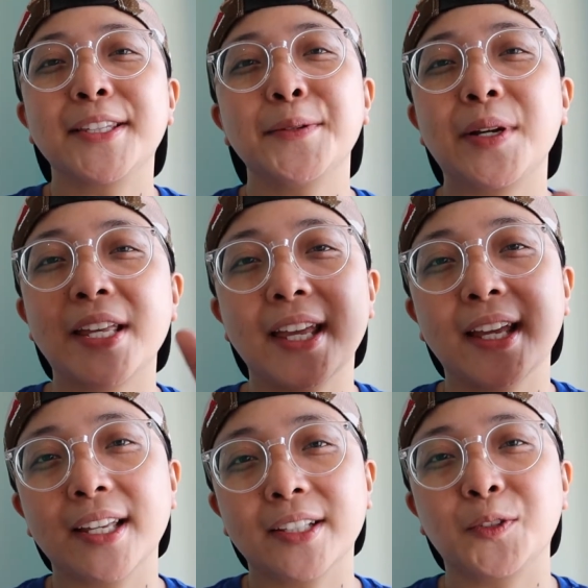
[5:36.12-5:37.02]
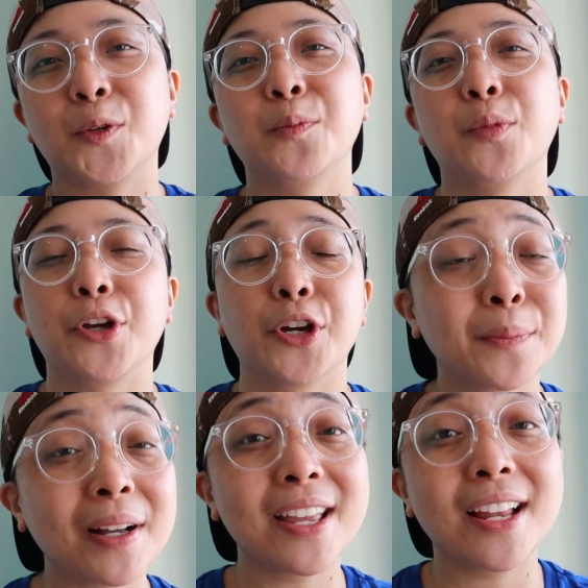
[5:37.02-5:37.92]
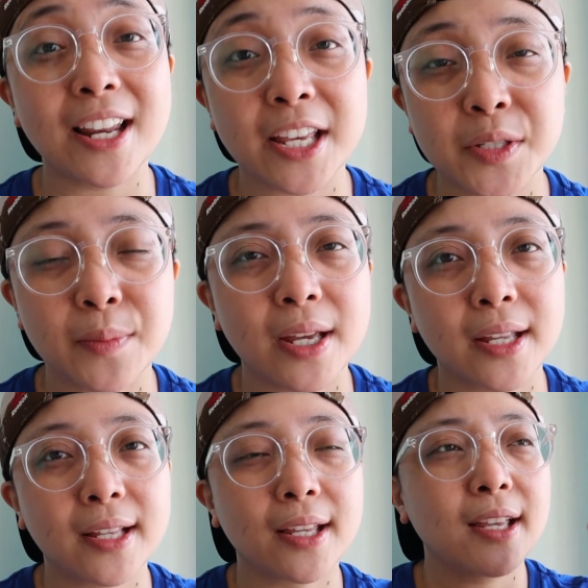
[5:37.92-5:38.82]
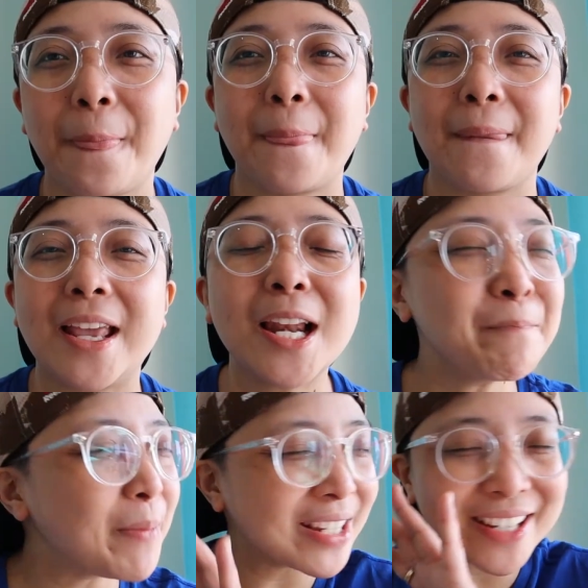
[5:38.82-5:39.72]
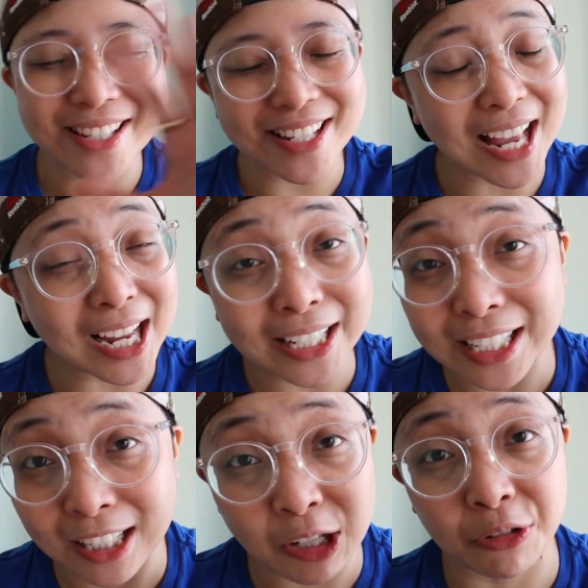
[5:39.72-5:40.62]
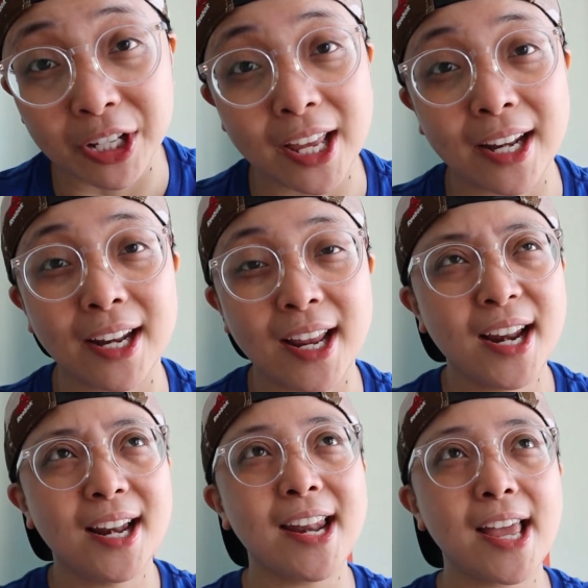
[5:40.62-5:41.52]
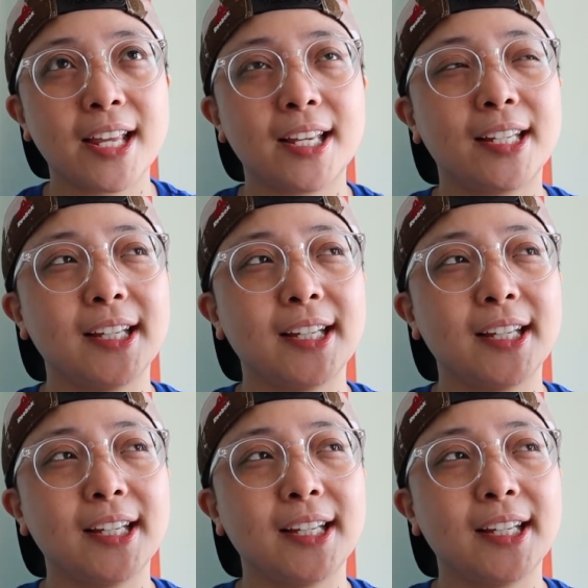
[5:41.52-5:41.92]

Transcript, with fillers: na maging tomboy or maging lesbian? Ilang beses na sa akin natanong yan. Like,